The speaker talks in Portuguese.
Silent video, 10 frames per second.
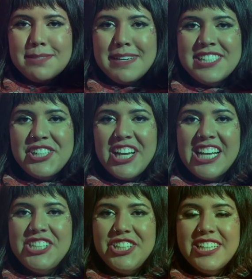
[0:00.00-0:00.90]
as minhas
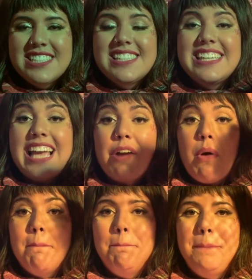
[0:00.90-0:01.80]
gelatinas em
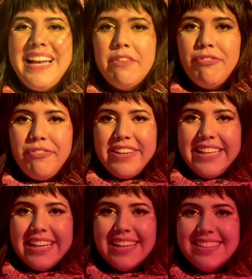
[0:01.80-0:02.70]
água bem
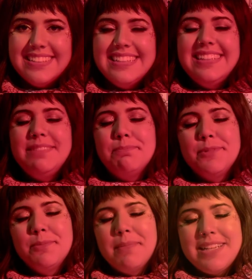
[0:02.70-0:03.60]
fria
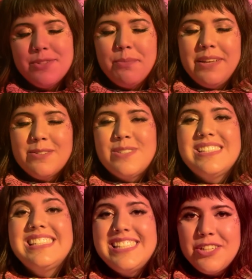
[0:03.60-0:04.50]
por mais ou menos
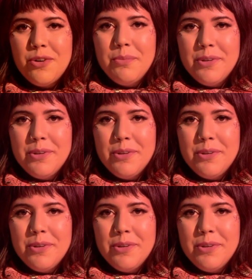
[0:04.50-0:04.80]
5